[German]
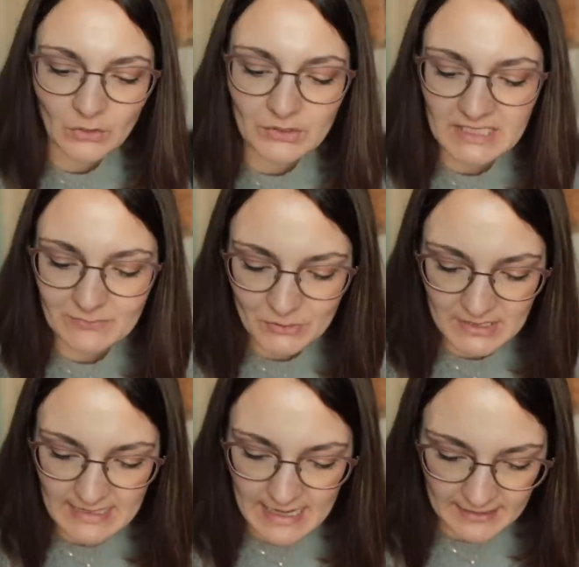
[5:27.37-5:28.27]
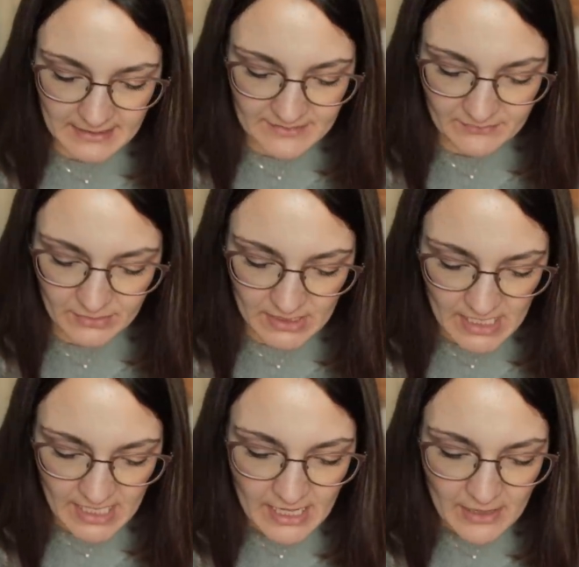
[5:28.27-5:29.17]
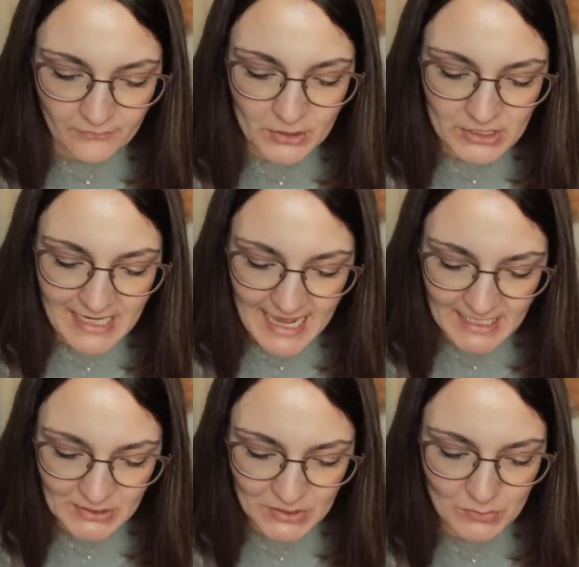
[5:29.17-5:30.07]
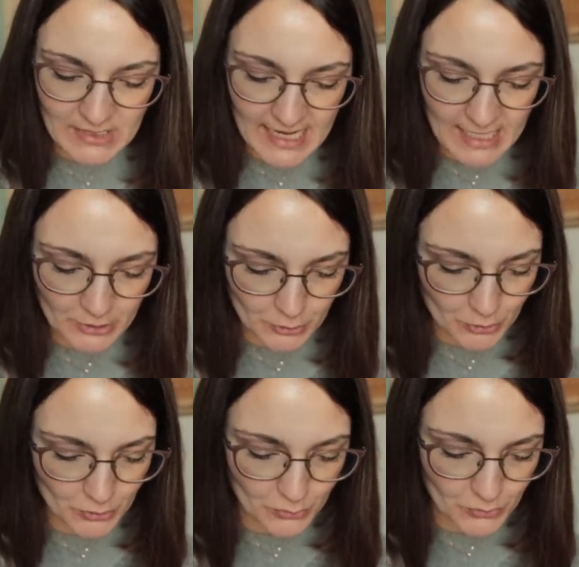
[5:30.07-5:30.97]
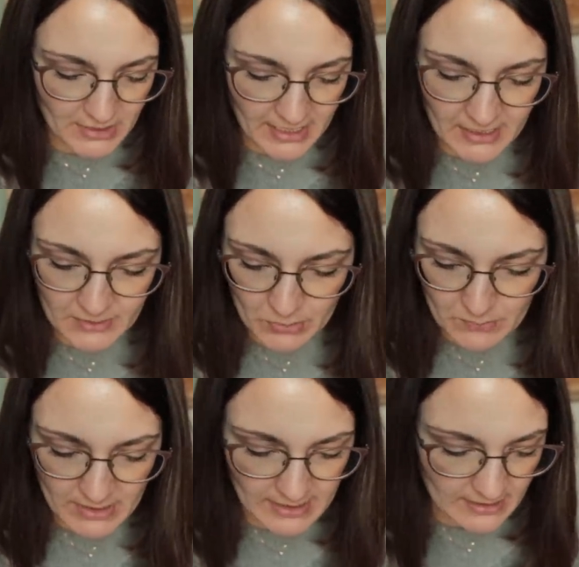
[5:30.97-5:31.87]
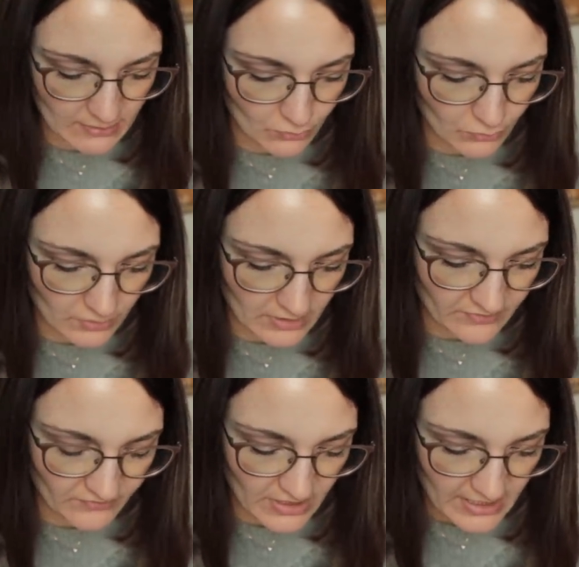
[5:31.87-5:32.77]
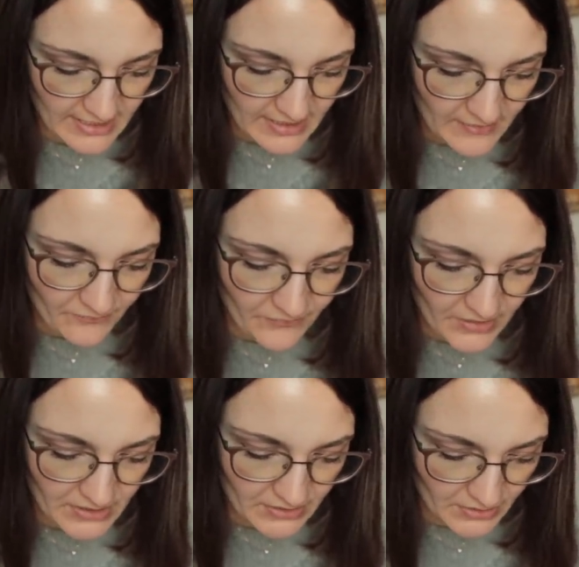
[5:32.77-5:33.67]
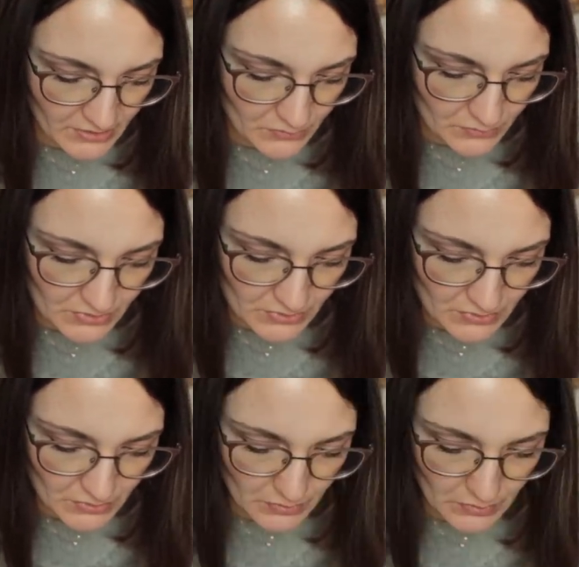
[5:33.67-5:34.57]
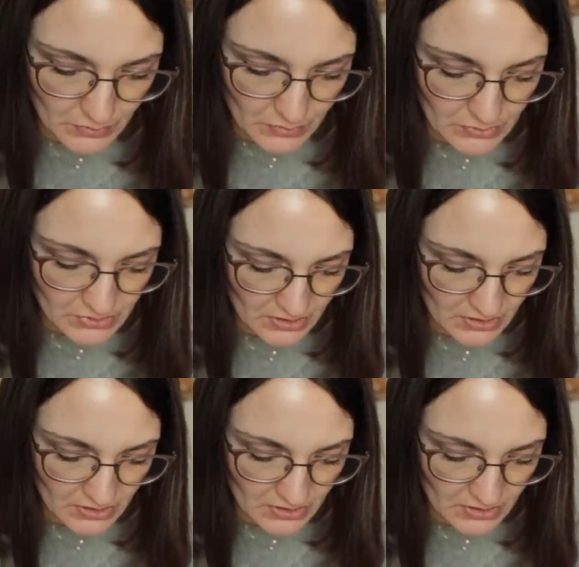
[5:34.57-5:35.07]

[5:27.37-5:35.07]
Und ich muss sagen, es wird von Tag zu Tag schöner. Ich muss mal gerade gucken, in welche Richtung das hier geht.